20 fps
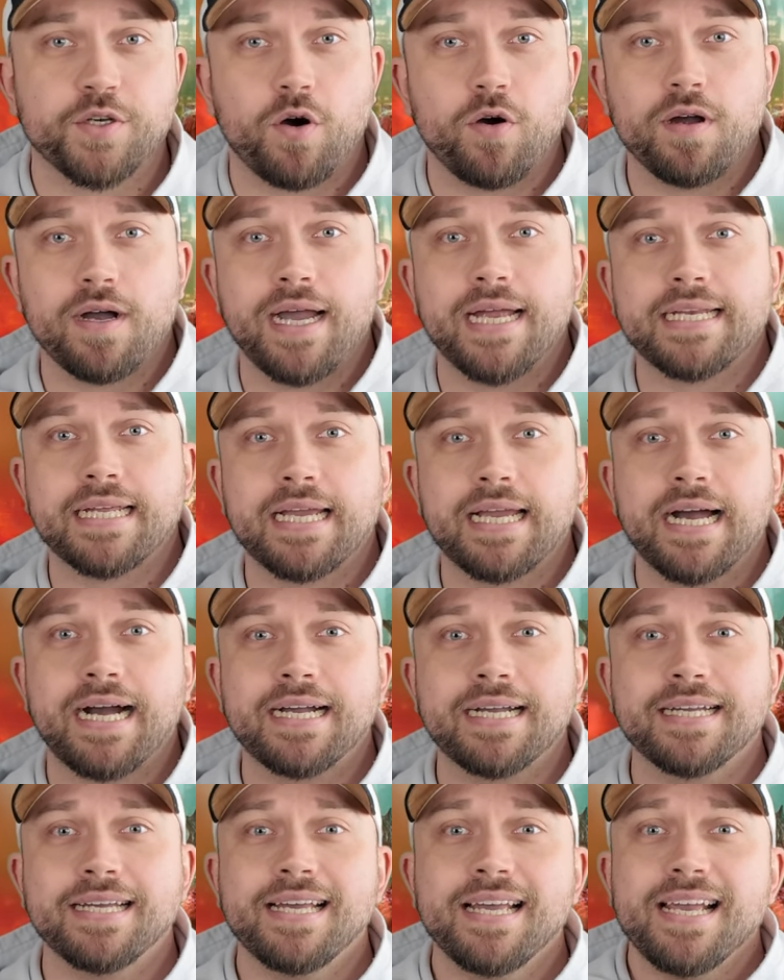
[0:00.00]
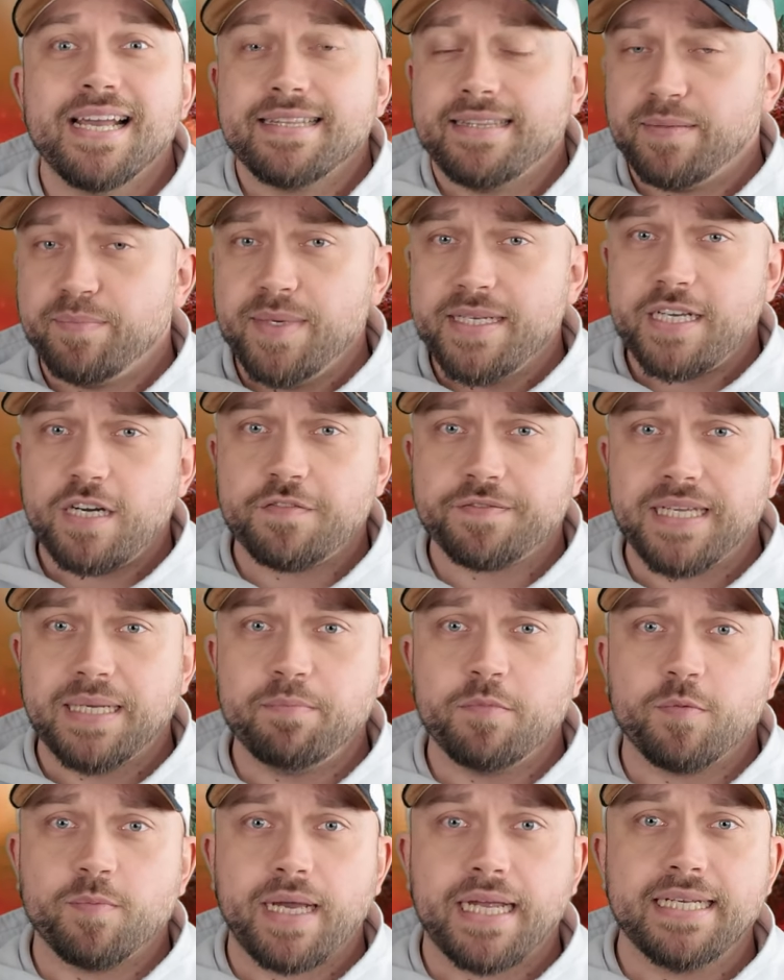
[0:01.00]
Kong eingegangen, nämlich auf
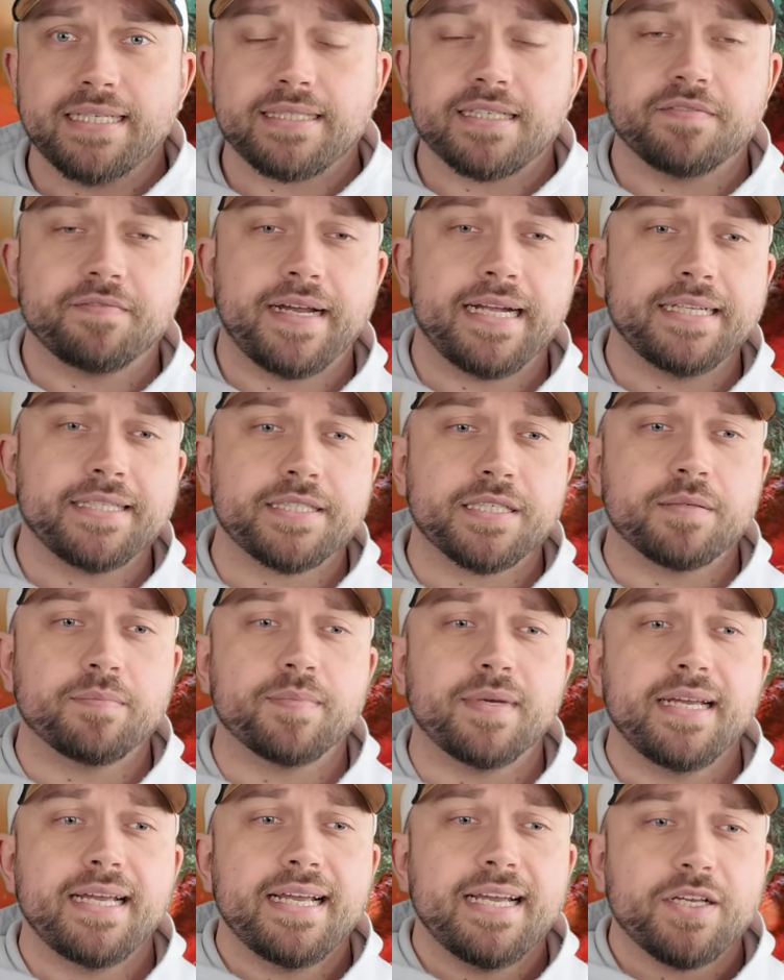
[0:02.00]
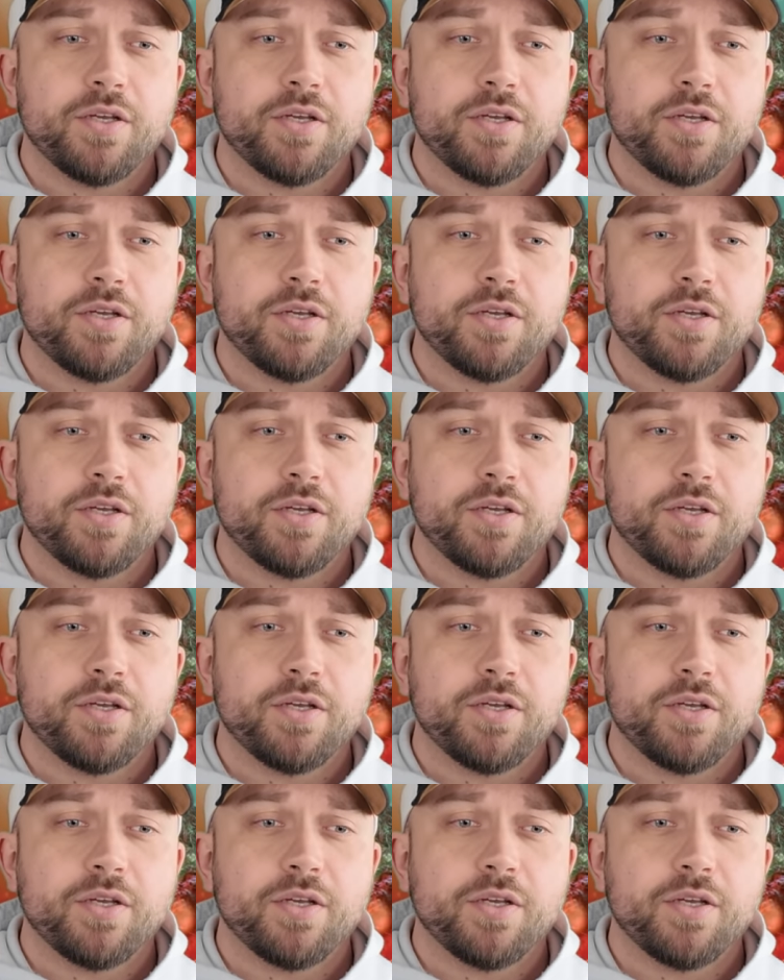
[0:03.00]
den Moment, in welchem